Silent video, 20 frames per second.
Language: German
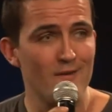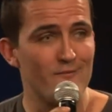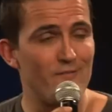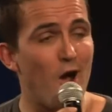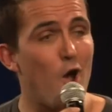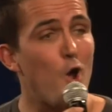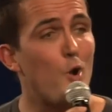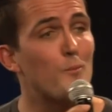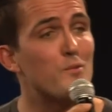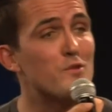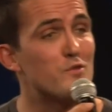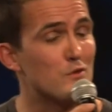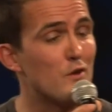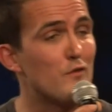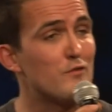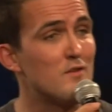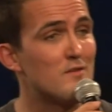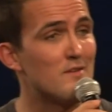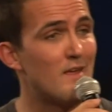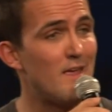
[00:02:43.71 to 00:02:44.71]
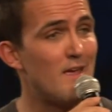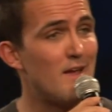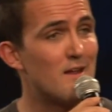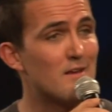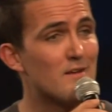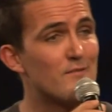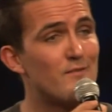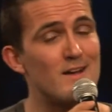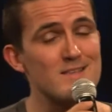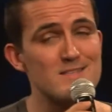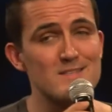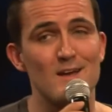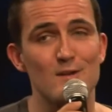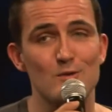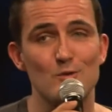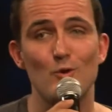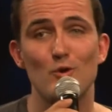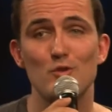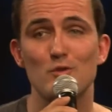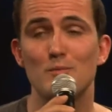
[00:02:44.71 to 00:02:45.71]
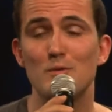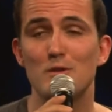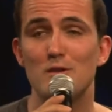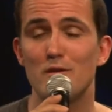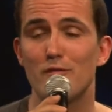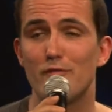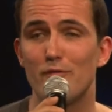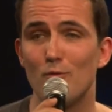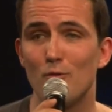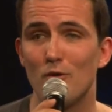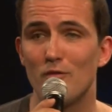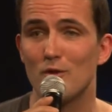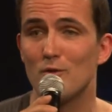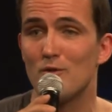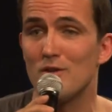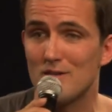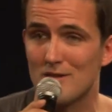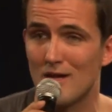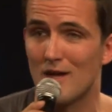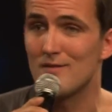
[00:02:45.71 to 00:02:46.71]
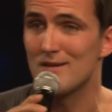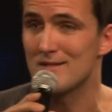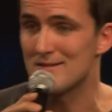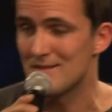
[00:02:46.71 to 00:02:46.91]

Warum bist du auf dieser Erde? Was hat Gott mit dir vor? Wenn du nicht da warst,